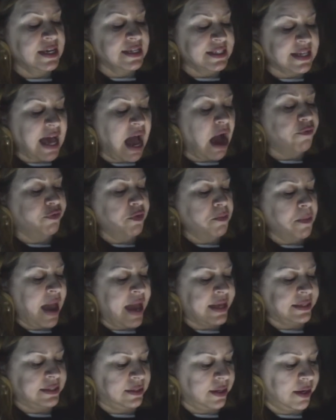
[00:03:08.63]
Salve,
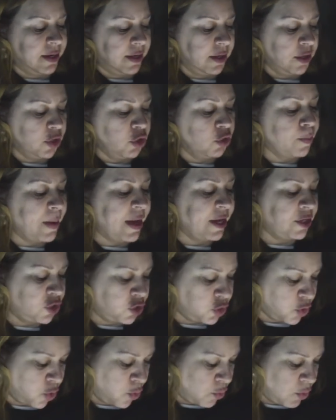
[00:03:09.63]
mestre! e o
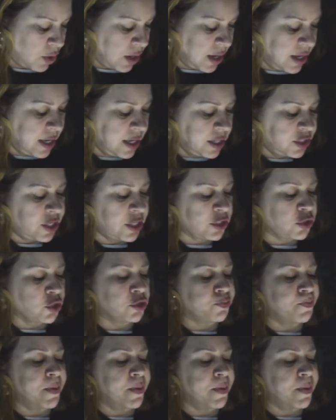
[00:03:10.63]
beijou. Jesus